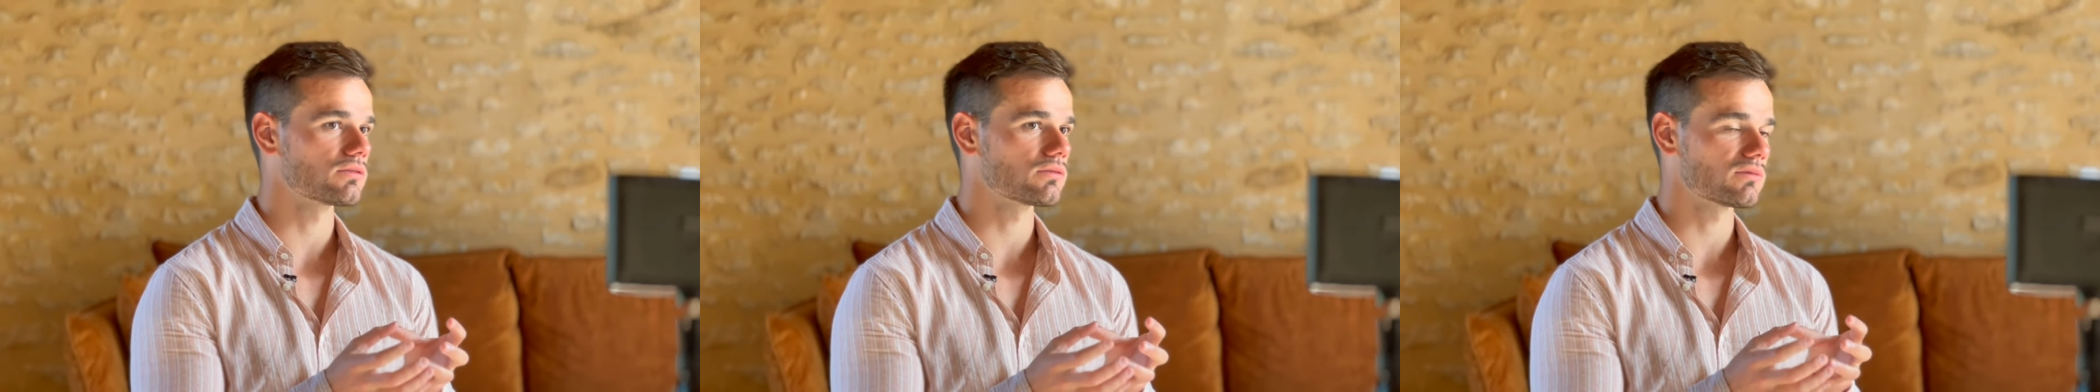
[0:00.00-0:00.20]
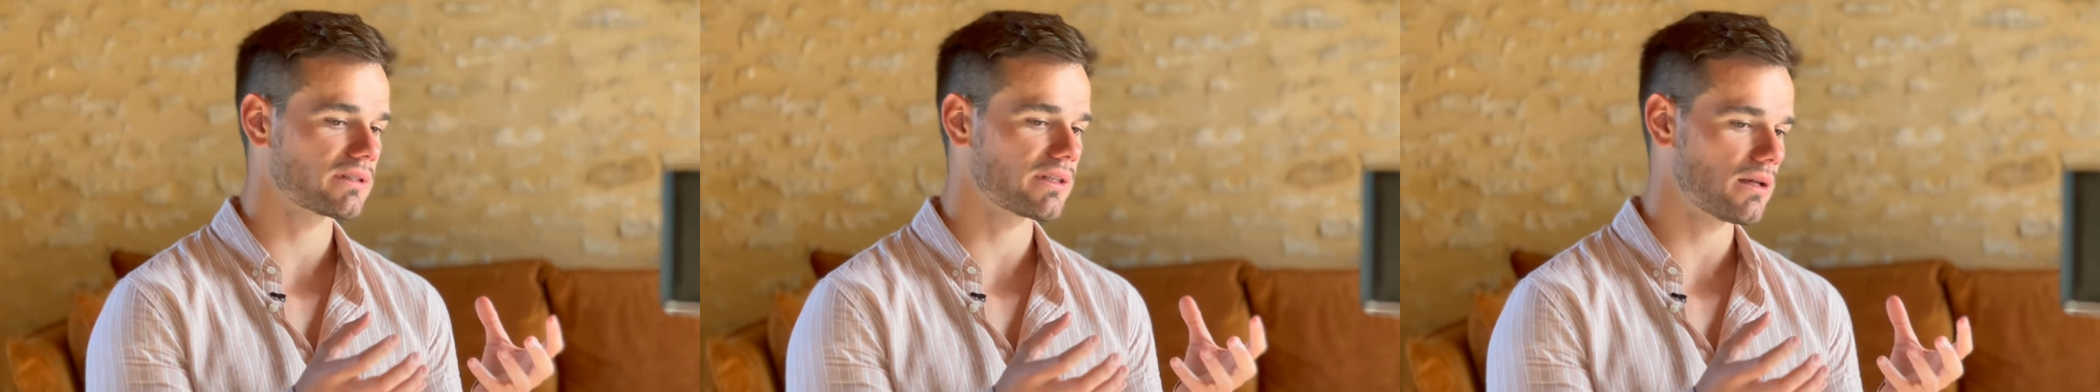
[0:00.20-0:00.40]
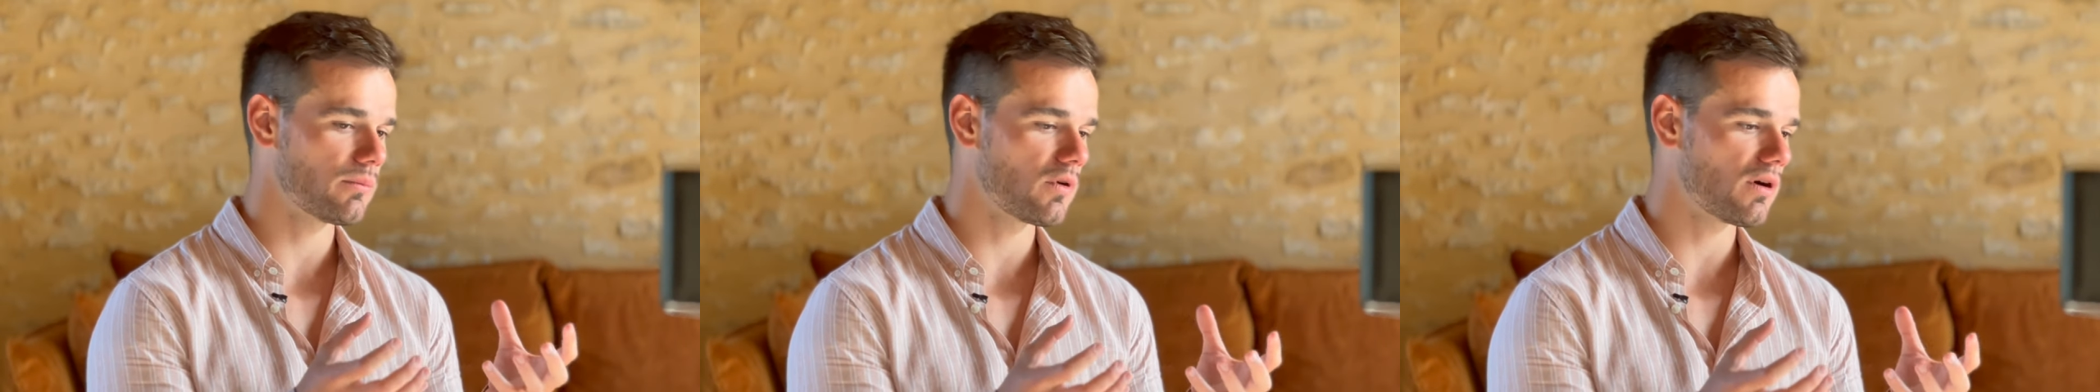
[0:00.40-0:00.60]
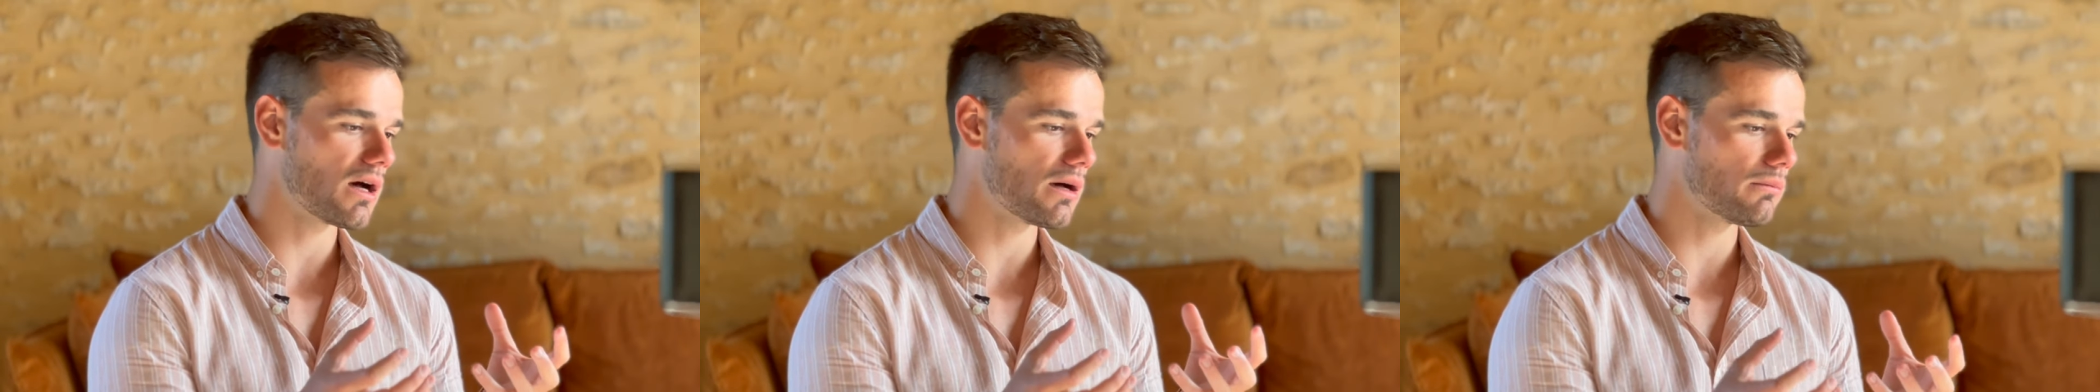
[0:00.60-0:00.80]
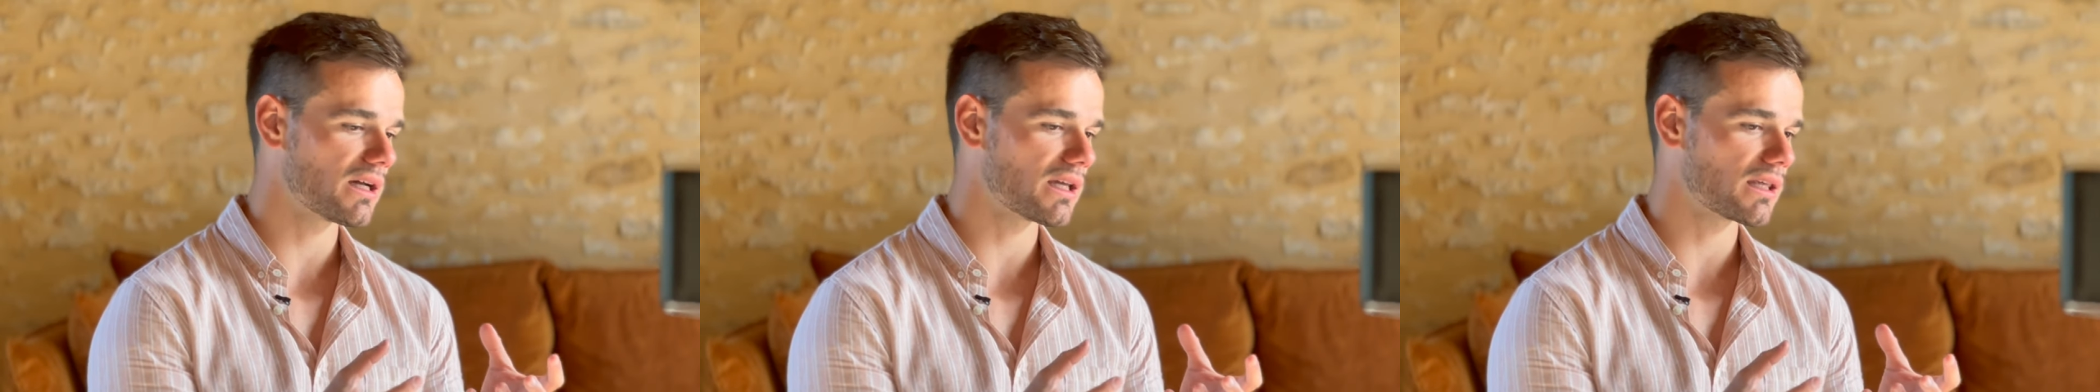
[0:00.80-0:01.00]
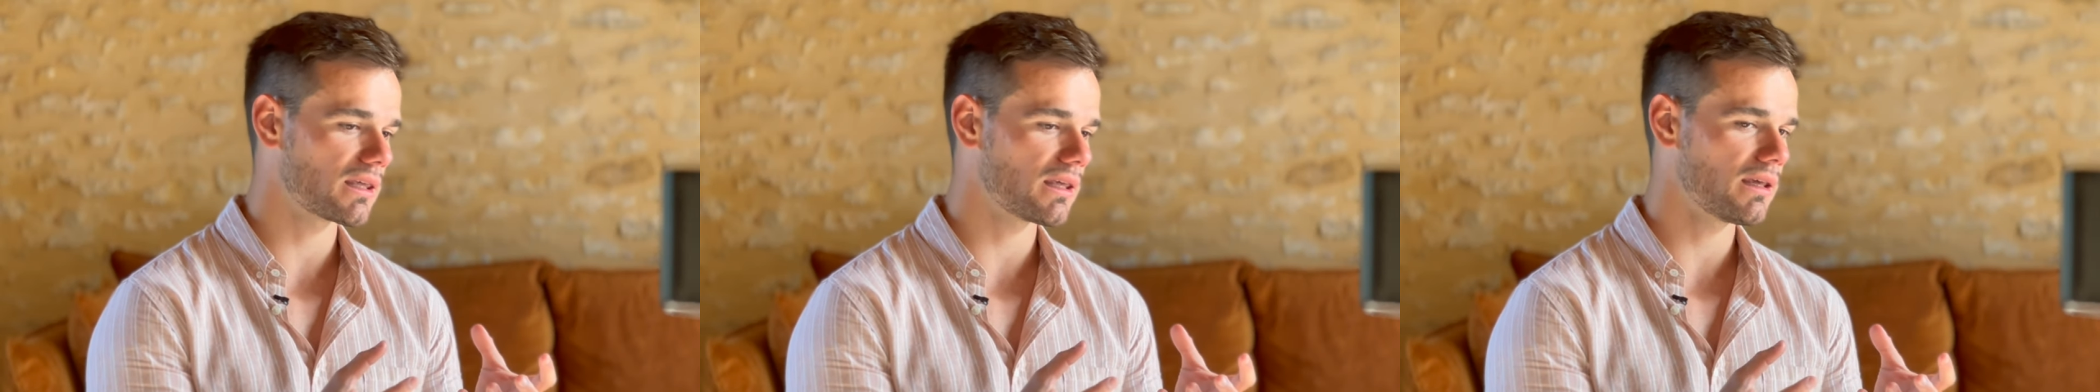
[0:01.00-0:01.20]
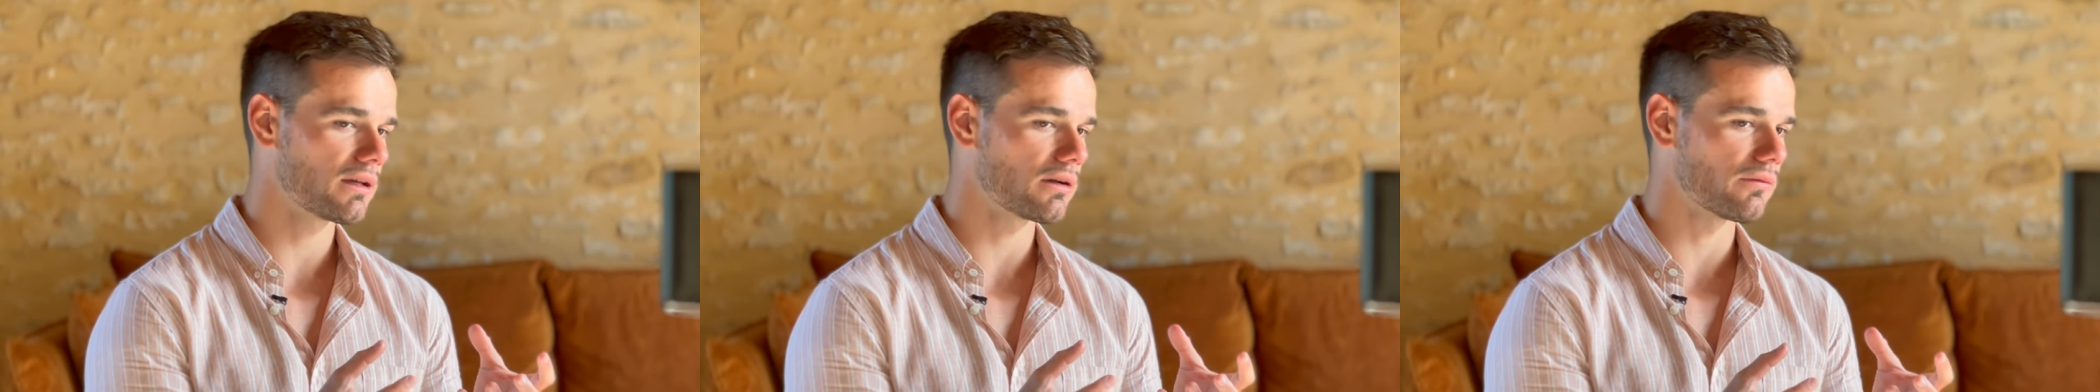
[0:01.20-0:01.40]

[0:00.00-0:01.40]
sont tellement imbriqués